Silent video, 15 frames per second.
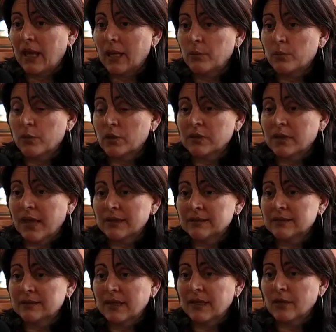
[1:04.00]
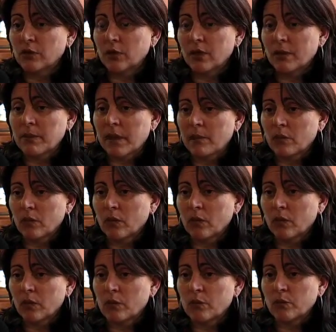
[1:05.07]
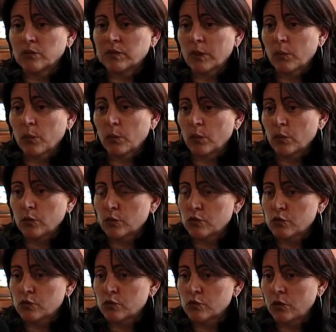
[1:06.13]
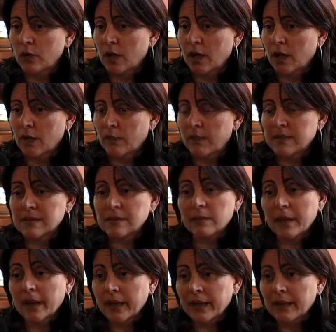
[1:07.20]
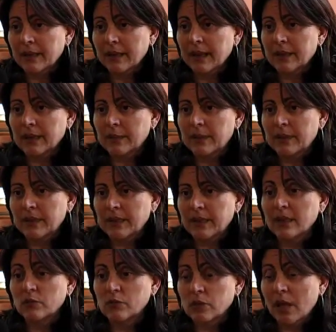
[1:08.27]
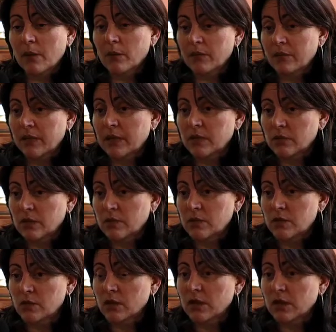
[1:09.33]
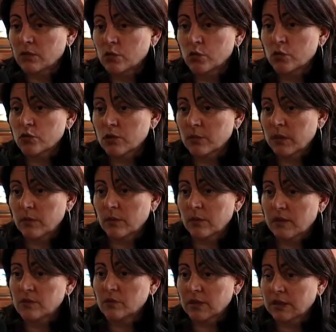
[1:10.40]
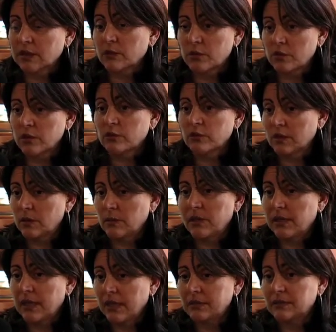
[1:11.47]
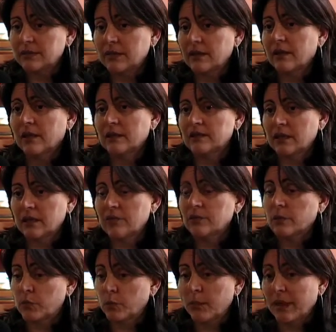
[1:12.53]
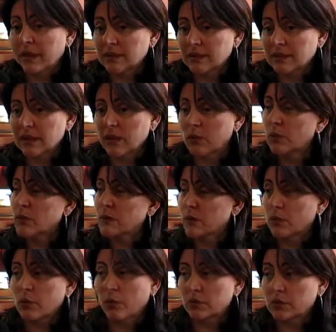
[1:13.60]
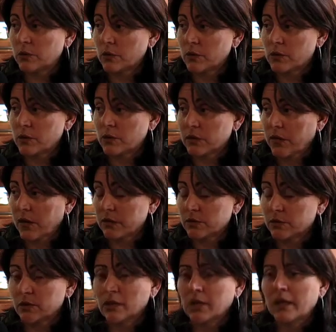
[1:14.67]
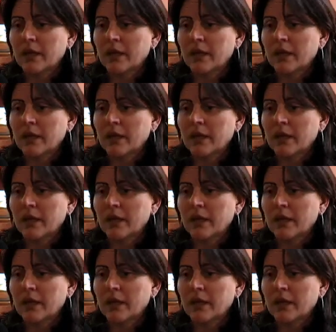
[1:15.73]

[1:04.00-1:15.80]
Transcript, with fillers: È importante, noi abbiamo, puntiamo molto sul best buy anche perché riusciamo a fare un'emissione, l'anno scorso abbiamo emesso 80% dei biglietti a tariffa più bassa e questo è un ottimo risultato